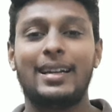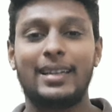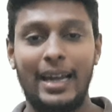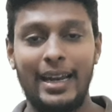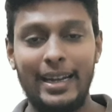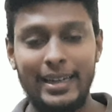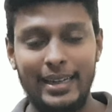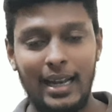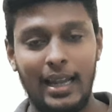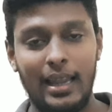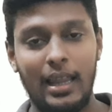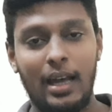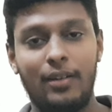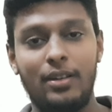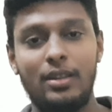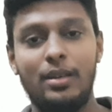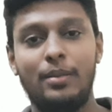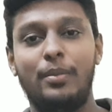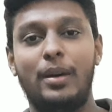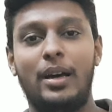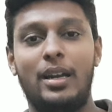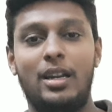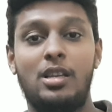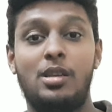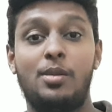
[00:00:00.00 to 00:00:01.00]
நைட்டில் தான் வந்து
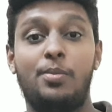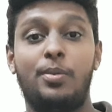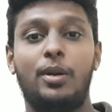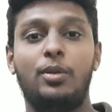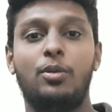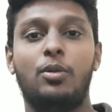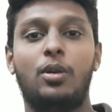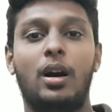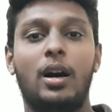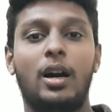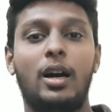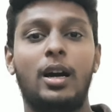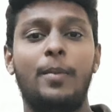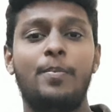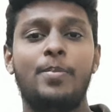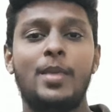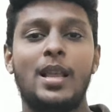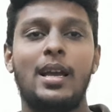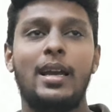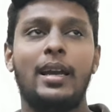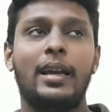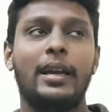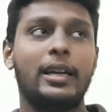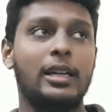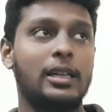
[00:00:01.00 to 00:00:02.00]
மேரேஜ் பண்ணுவாங்க
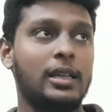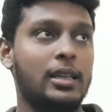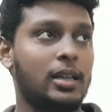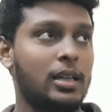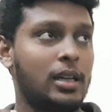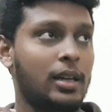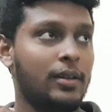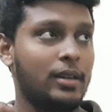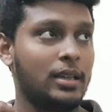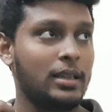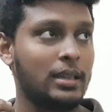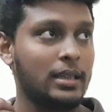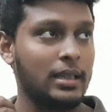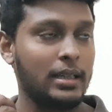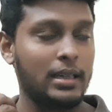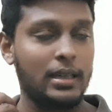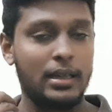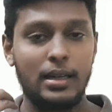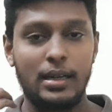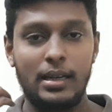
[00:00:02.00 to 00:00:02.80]
கிட்டத்தட்ட வந்து